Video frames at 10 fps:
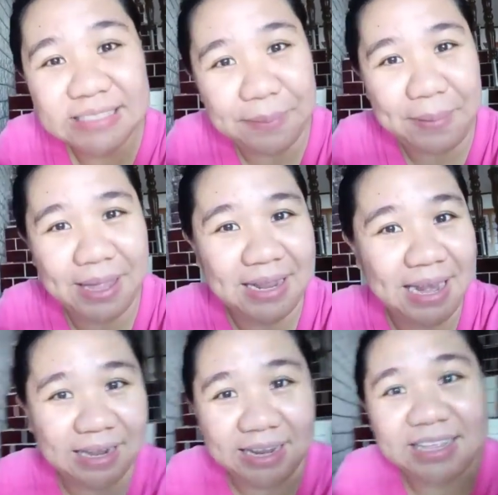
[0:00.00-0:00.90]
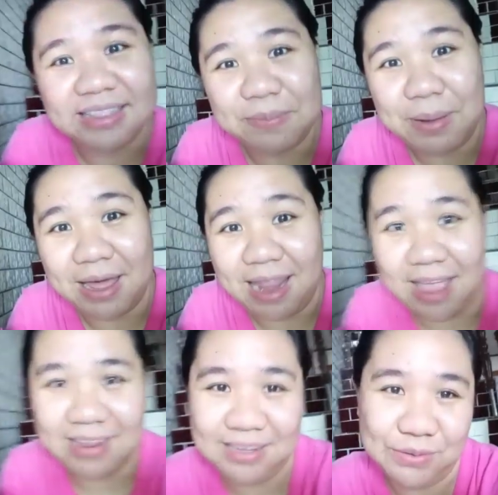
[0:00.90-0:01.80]
sa paa na lang nang hindi
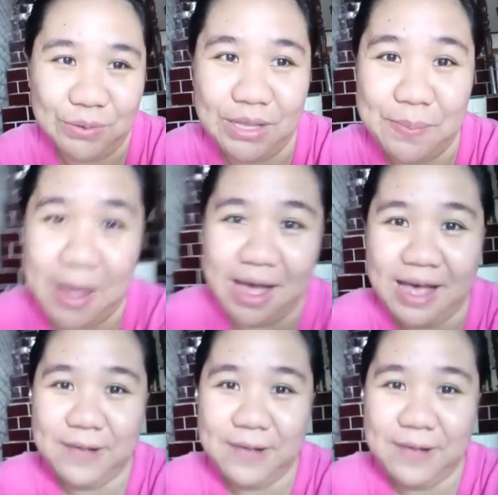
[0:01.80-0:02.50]
makalayas. O, ba diba?